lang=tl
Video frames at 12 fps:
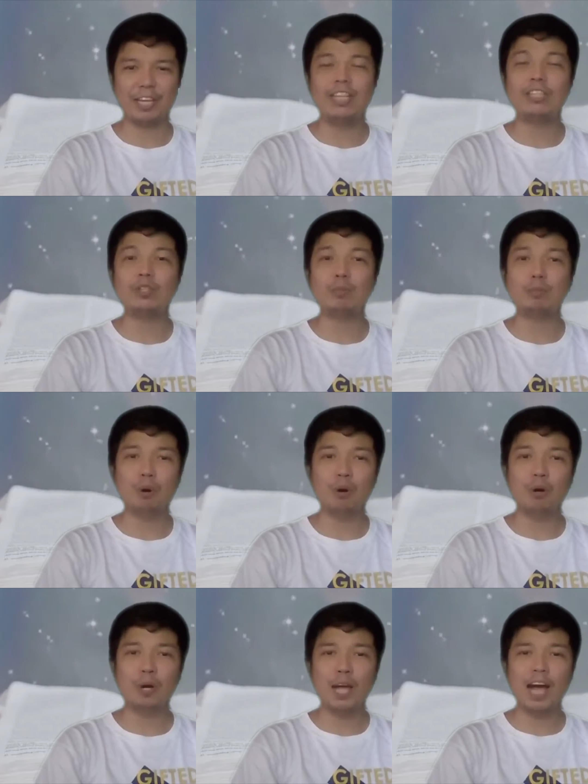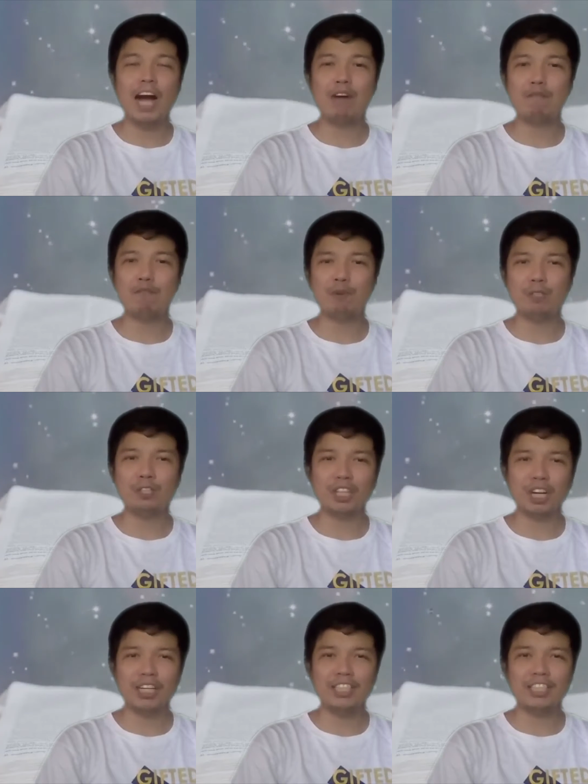Ito po ang full
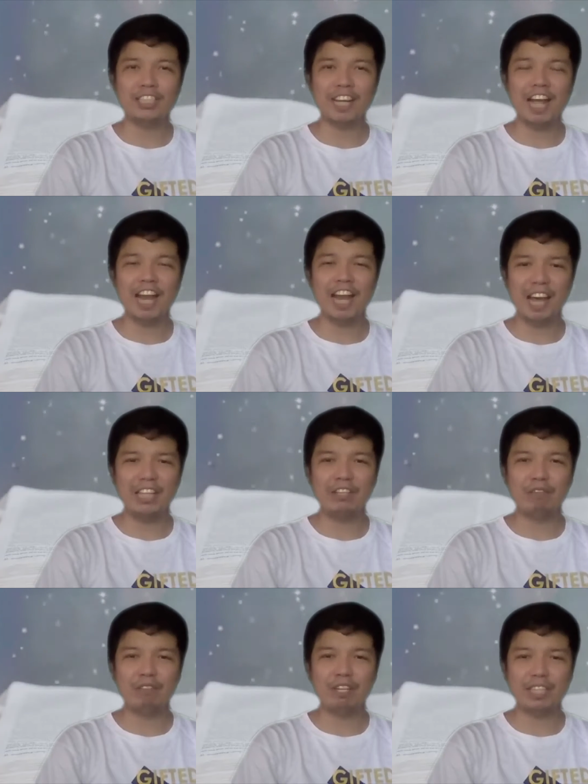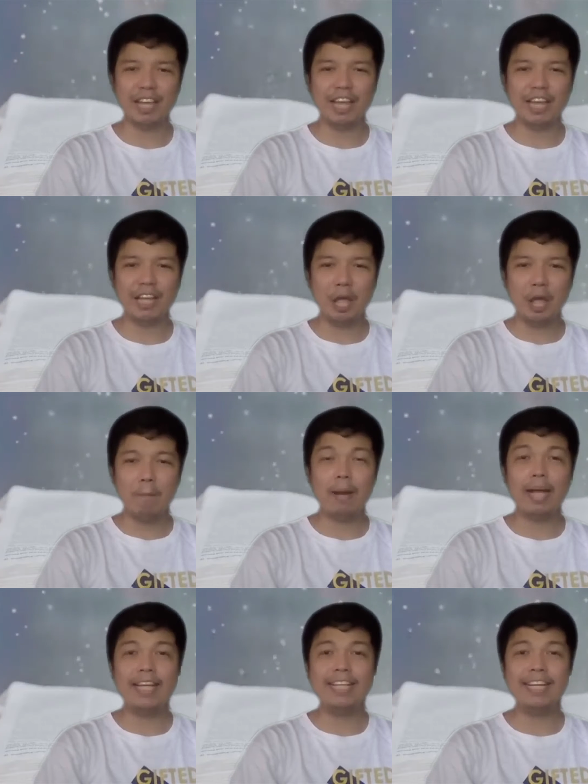charge, light of the day.
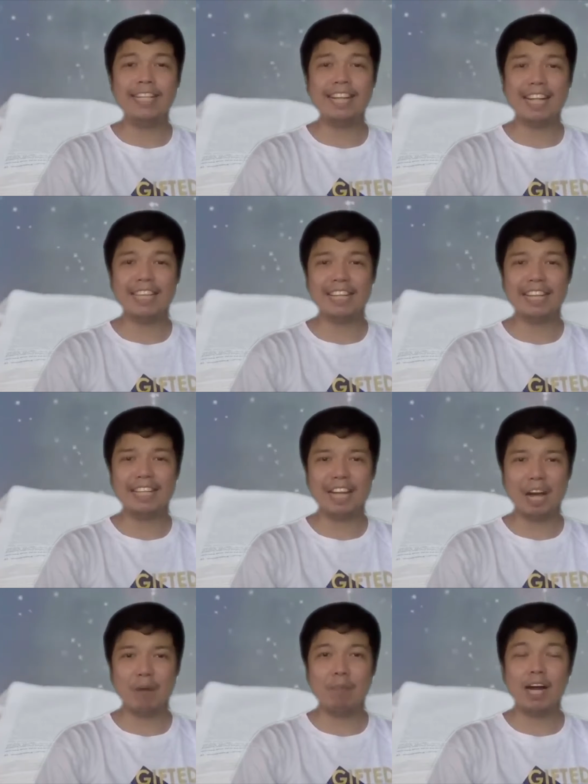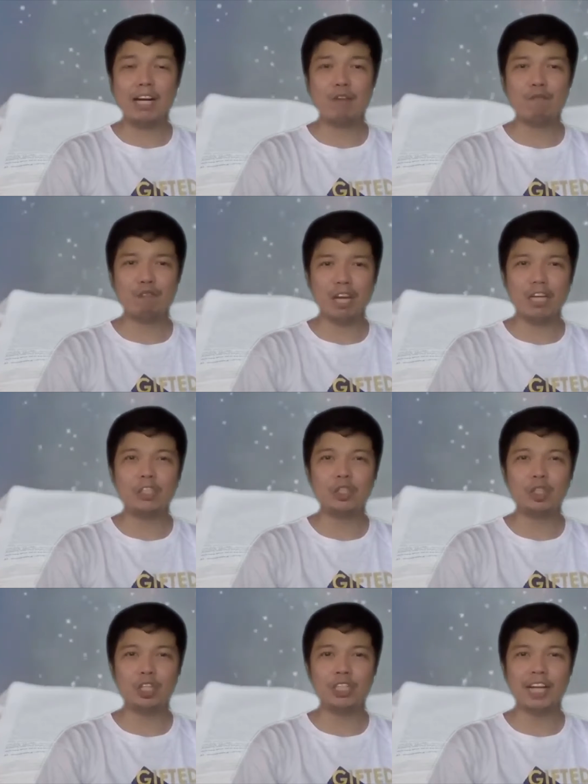Pakinggan natin ang mga
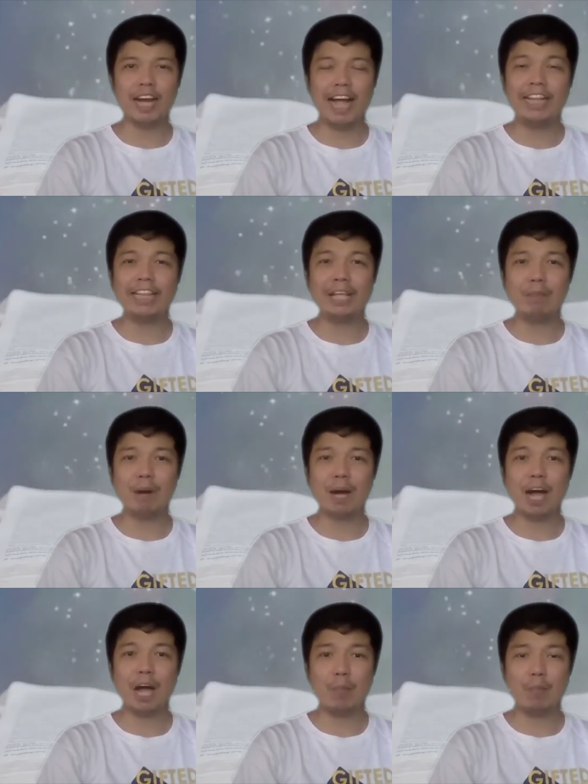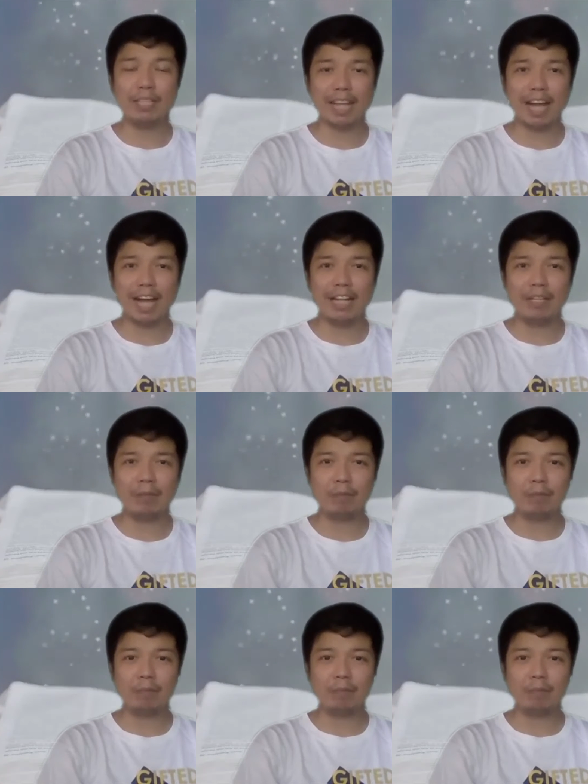reflection ng ating mga kabataan.